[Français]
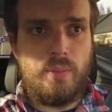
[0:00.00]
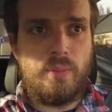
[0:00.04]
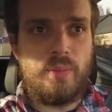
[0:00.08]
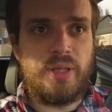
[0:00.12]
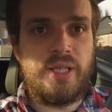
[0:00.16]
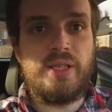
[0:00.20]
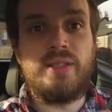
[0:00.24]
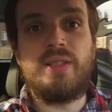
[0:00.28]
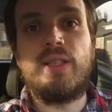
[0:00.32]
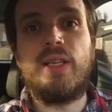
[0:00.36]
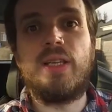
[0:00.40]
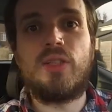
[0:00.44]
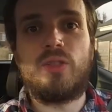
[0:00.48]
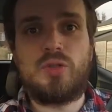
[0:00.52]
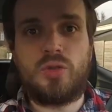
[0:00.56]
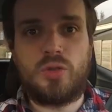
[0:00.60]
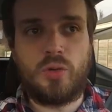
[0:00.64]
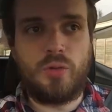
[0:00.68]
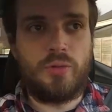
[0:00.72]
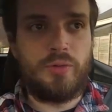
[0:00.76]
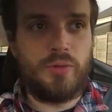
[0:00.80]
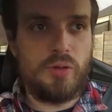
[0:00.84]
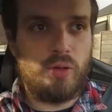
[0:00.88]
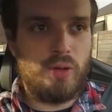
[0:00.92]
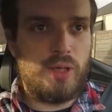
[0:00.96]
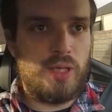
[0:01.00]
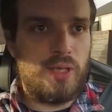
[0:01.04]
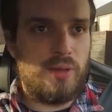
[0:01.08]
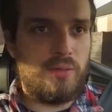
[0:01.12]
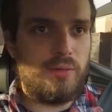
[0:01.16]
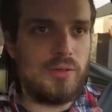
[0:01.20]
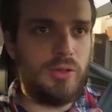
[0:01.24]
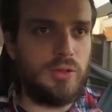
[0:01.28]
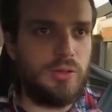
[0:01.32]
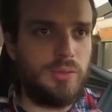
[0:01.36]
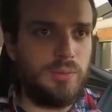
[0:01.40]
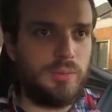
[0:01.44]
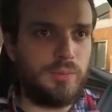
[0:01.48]
des sièges chauffants à
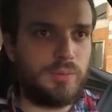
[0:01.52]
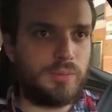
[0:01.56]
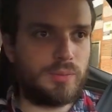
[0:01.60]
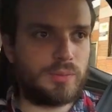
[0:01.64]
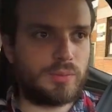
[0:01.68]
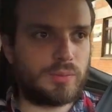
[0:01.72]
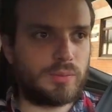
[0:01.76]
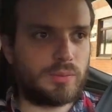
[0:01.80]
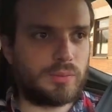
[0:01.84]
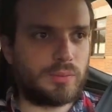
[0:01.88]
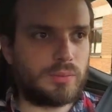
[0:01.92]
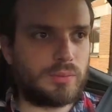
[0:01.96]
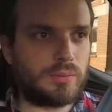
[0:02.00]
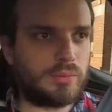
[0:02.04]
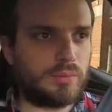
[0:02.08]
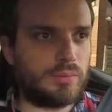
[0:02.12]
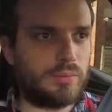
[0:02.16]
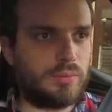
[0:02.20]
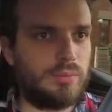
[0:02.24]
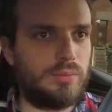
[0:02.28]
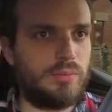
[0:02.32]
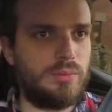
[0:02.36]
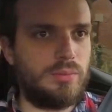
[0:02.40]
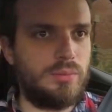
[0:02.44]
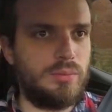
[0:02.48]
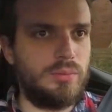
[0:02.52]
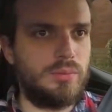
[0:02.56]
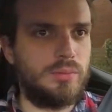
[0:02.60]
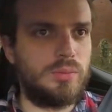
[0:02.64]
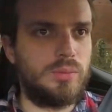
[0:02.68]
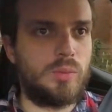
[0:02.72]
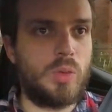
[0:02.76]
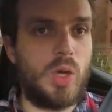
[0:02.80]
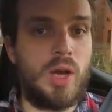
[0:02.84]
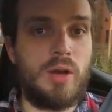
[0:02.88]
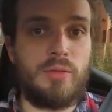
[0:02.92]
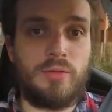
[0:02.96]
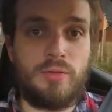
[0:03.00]
l'avant,
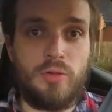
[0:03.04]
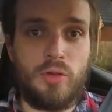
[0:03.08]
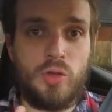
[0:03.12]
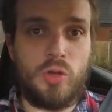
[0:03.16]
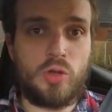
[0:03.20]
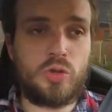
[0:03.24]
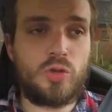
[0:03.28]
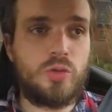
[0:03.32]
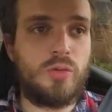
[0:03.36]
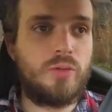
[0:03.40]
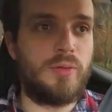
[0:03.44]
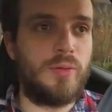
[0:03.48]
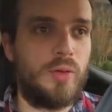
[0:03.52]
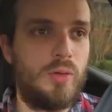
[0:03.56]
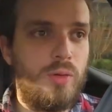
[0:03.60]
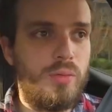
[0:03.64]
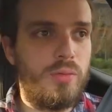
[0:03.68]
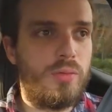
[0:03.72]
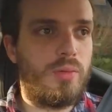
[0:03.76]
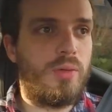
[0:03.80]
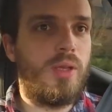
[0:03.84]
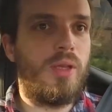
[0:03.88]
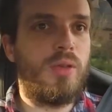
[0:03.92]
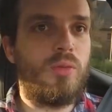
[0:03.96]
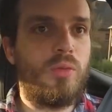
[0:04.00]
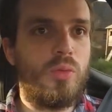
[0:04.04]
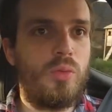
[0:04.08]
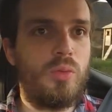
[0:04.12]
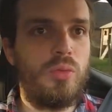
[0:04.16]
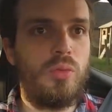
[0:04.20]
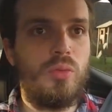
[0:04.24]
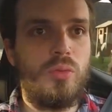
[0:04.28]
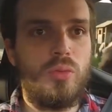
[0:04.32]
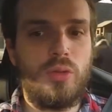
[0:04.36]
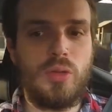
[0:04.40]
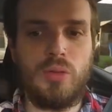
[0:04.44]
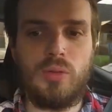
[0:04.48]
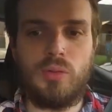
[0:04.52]
un volant chauffant, qui est
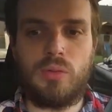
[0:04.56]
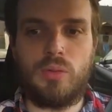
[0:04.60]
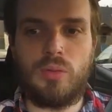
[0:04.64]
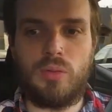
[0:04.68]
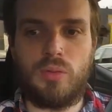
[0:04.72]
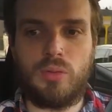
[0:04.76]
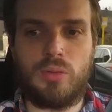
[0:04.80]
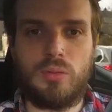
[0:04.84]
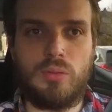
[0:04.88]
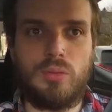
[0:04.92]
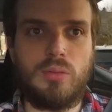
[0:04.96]
euh,